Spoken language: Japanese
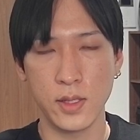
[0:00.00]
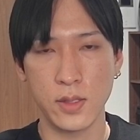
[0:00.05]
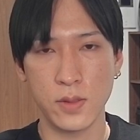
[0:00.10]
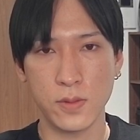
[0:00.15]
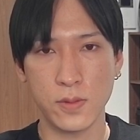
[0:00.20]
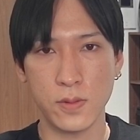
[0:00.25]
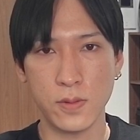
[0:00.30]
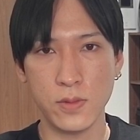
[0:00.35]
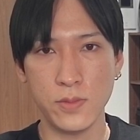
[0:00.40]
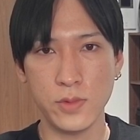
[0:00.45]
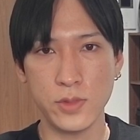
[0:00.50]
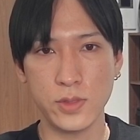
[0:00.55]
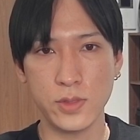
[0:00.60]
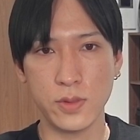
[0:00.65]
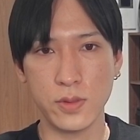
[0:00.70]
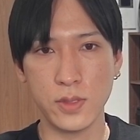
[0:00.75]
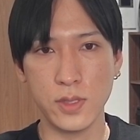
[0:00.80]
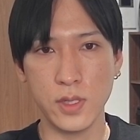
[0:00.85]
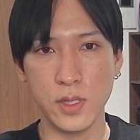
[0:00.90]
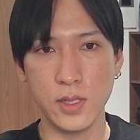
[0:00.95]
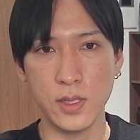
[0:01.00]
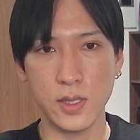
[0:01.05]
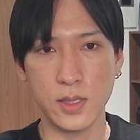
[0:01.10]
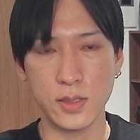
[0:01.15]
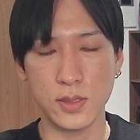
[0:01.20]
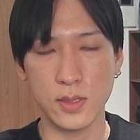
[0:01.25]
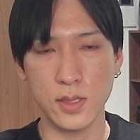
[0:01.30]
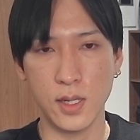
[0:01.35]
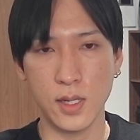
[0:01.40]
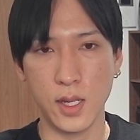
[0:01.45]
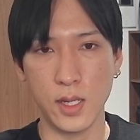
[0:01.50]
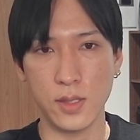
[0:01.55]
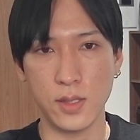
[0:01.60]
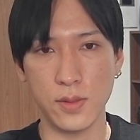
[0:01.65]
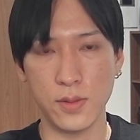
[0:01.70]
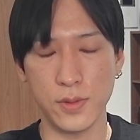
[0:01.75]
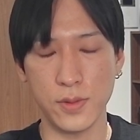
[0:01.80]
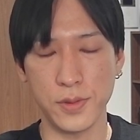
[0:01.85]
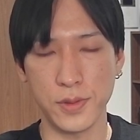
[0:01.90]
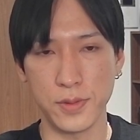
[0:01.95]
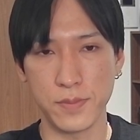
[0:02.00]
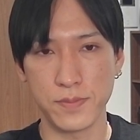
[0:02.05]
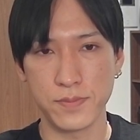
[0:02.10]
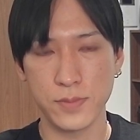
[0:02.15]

ここも直近安値ラインを